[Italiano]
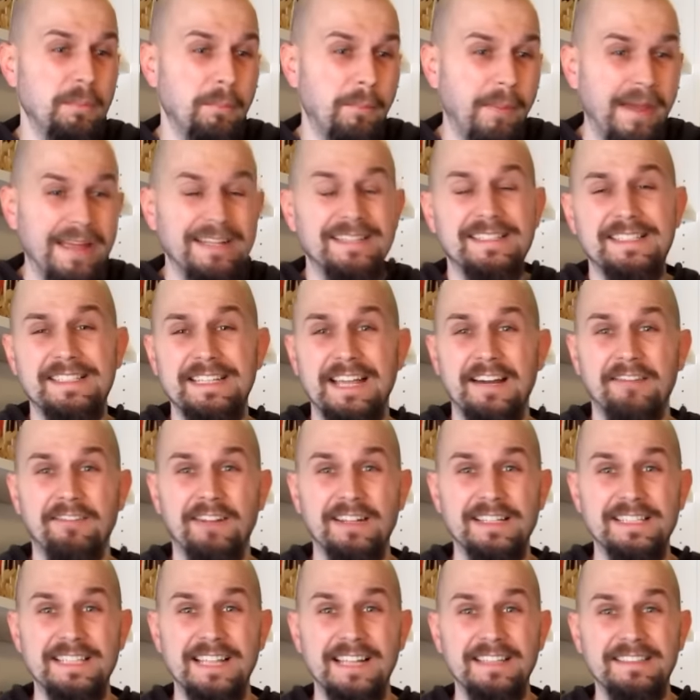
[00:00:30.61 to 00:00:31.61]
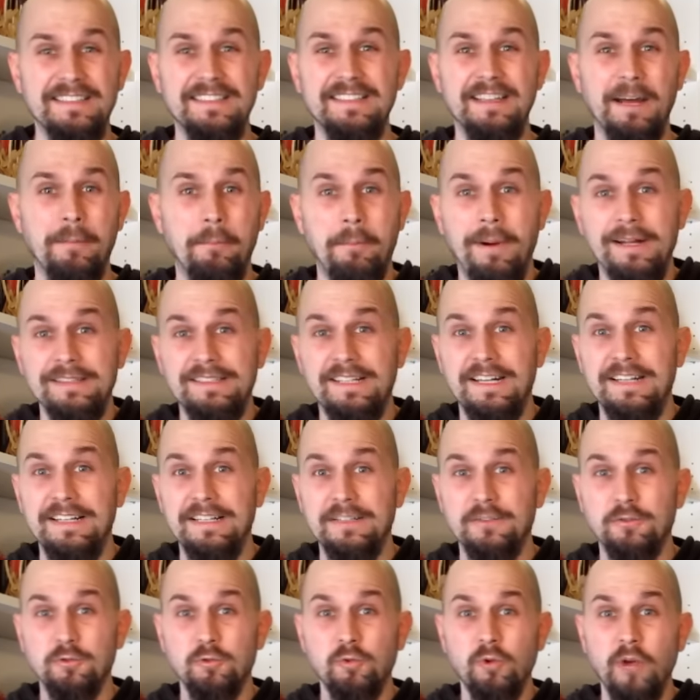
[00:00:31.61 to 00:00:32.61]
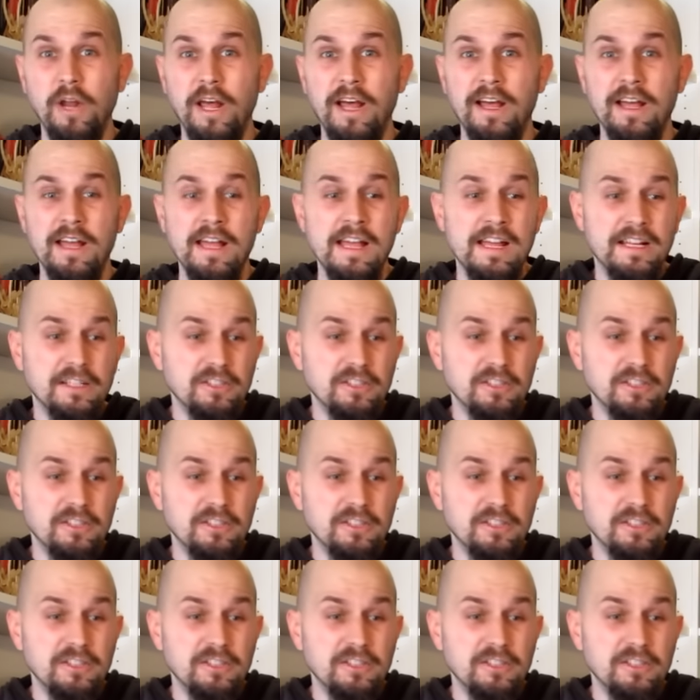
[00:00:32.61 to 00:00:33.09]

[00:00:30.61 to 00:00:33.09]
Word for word: pezzi avanzati da madre natura